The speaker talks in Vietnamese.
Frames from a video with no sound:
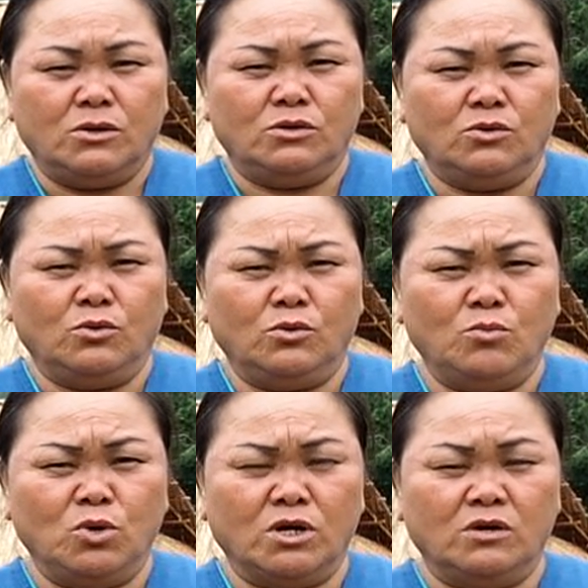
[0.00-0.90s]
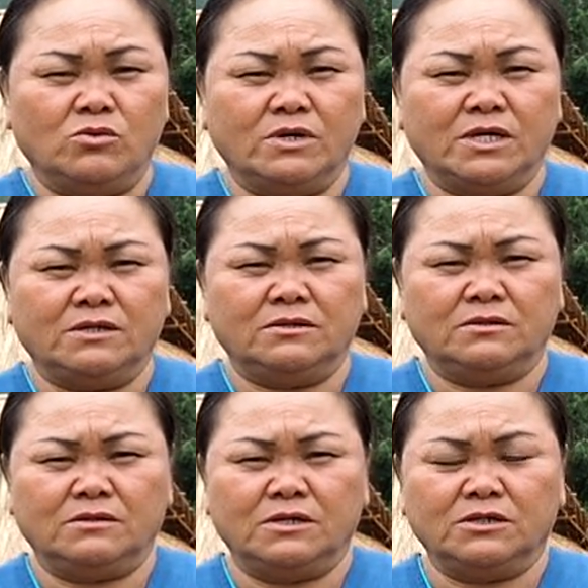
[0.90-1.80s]
dù mua lũ
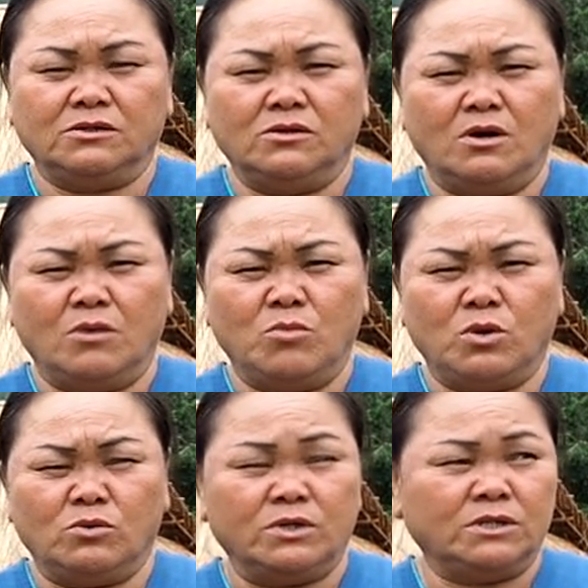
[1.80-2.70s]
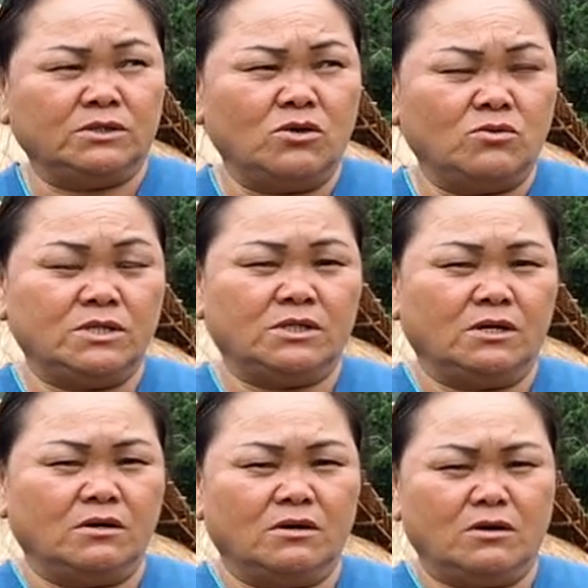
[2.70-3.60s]
năng lăng tư họ mua lũ năng thông linh
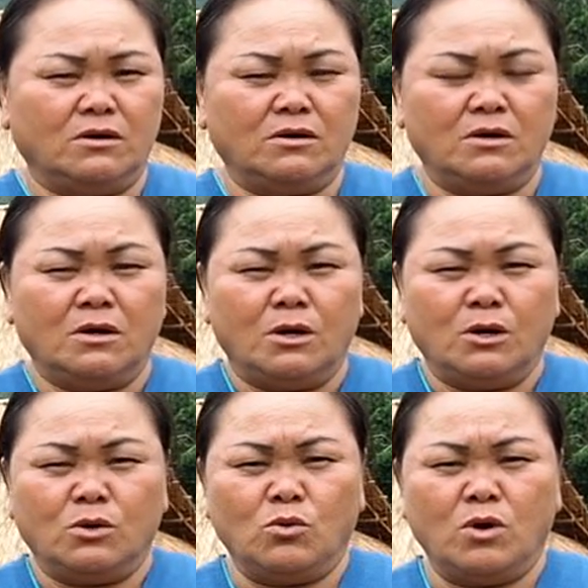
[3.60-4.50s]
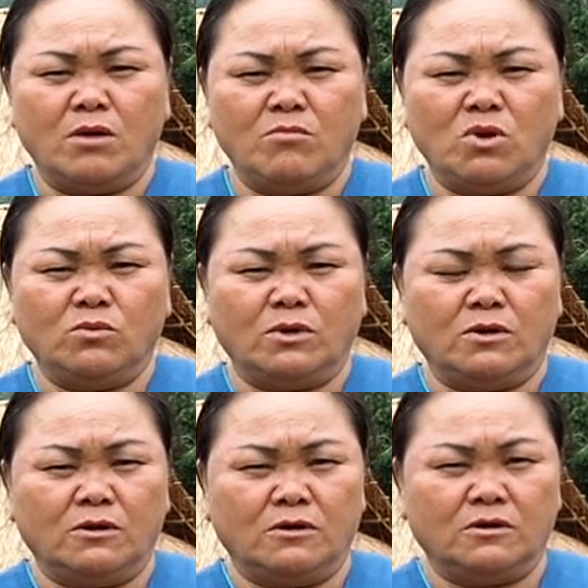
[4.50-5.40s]
đỡ lo, cô hòm long
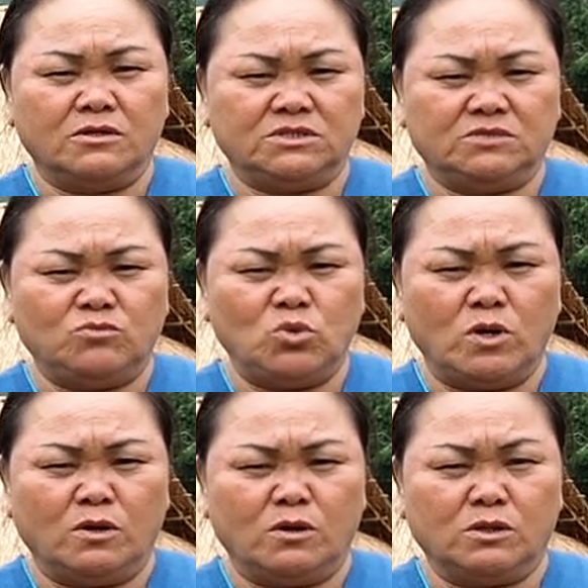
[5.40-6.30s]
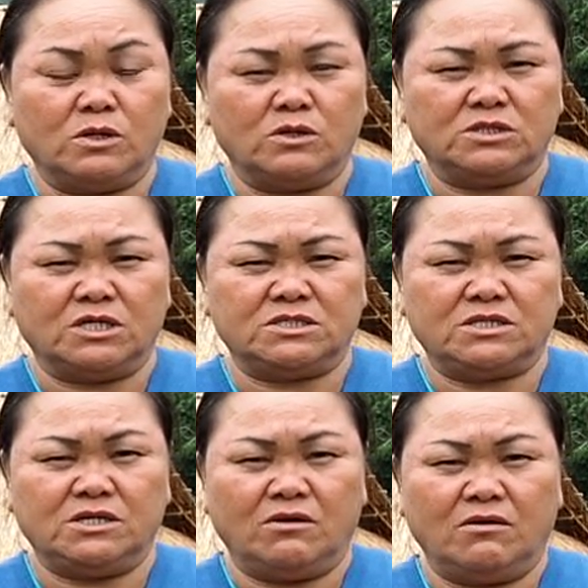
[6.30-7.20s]
họ chỉ mua lo thọ ra
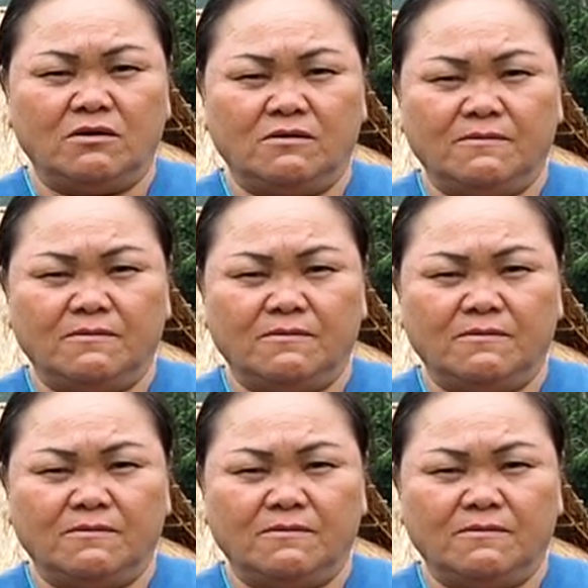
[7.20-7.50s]
gì đó